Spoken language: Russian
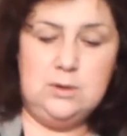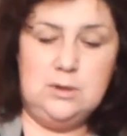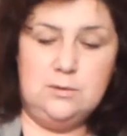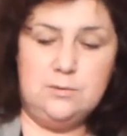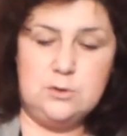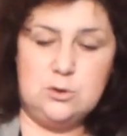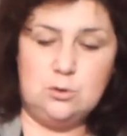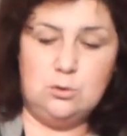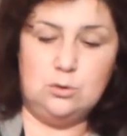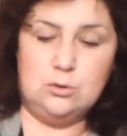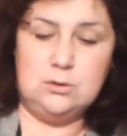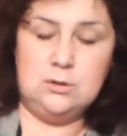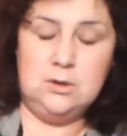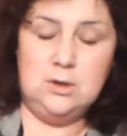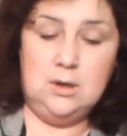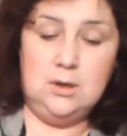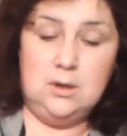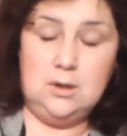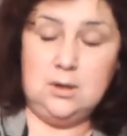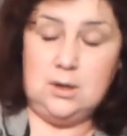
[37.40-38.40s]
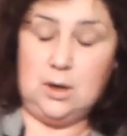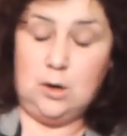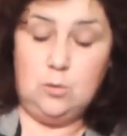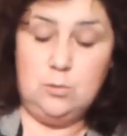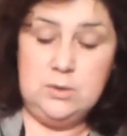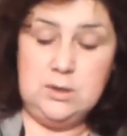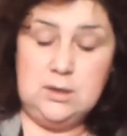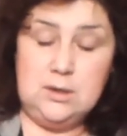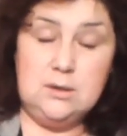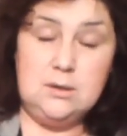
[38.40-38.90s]
увидела всход. А
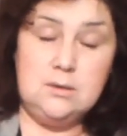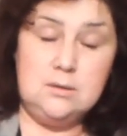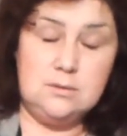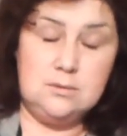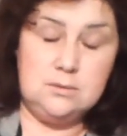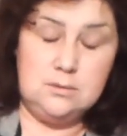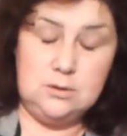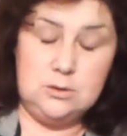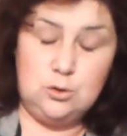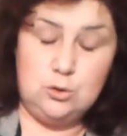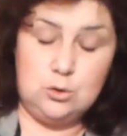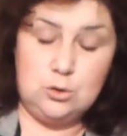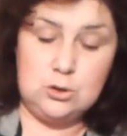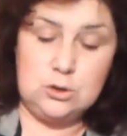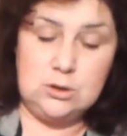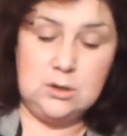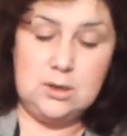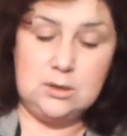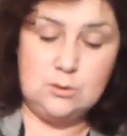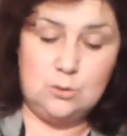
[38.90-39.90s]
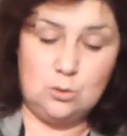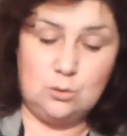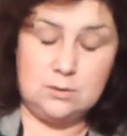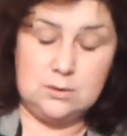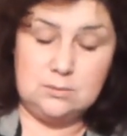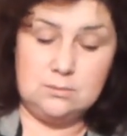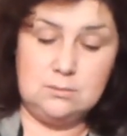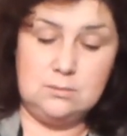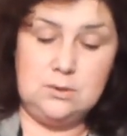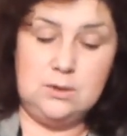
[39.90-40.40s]
у меня ничего еще не
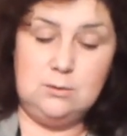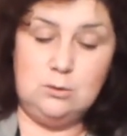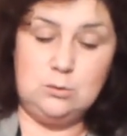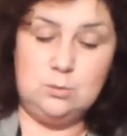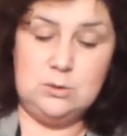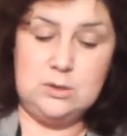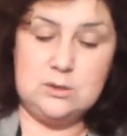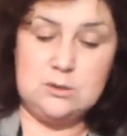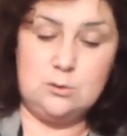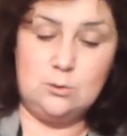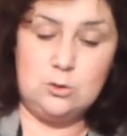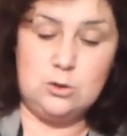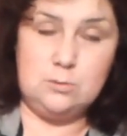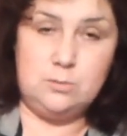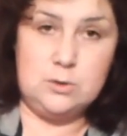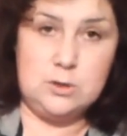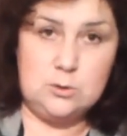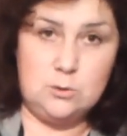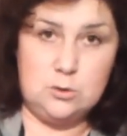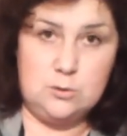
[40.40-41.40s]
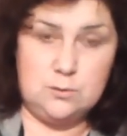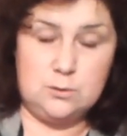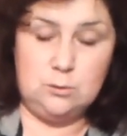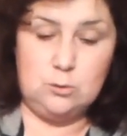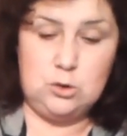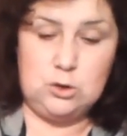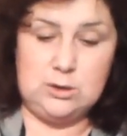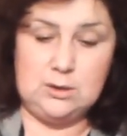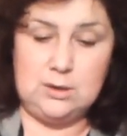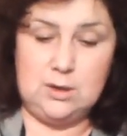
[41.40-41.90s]
готово. И вот мне срочно пришлось
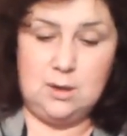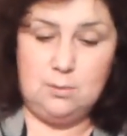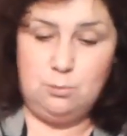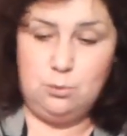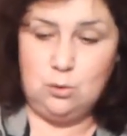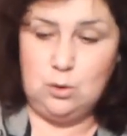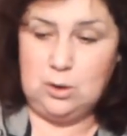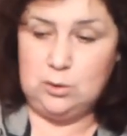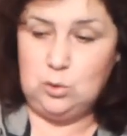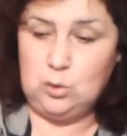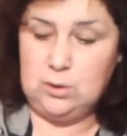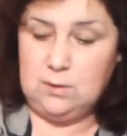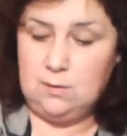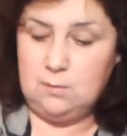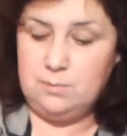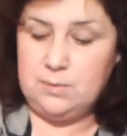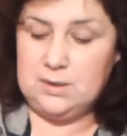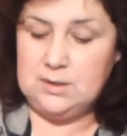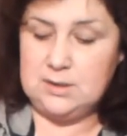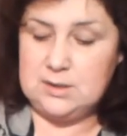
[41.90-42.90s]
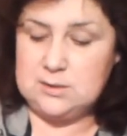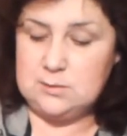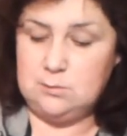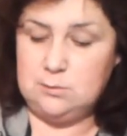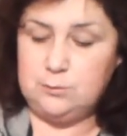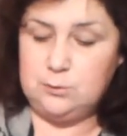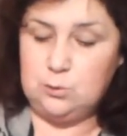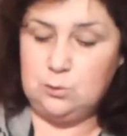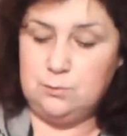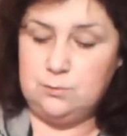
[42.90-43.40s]
включить лампу, которую я вам
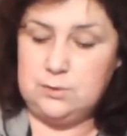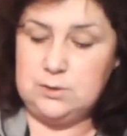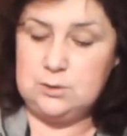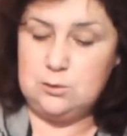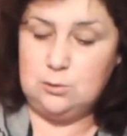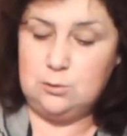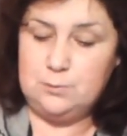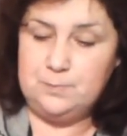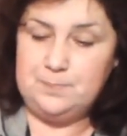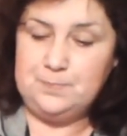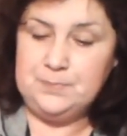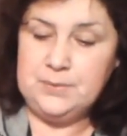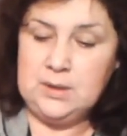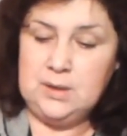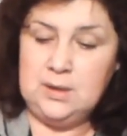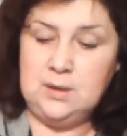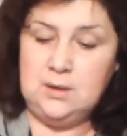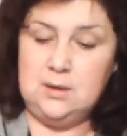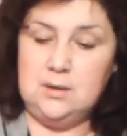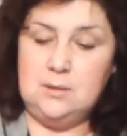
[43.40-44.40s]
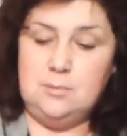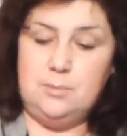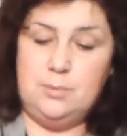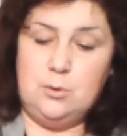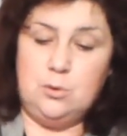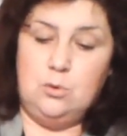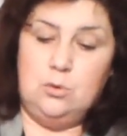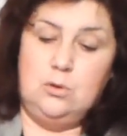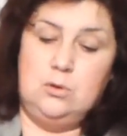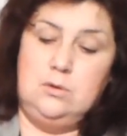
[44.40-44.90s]
показывала в том видео.
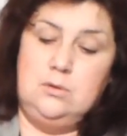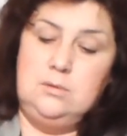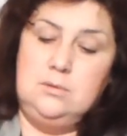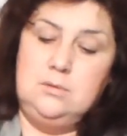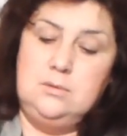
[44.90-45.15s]
Про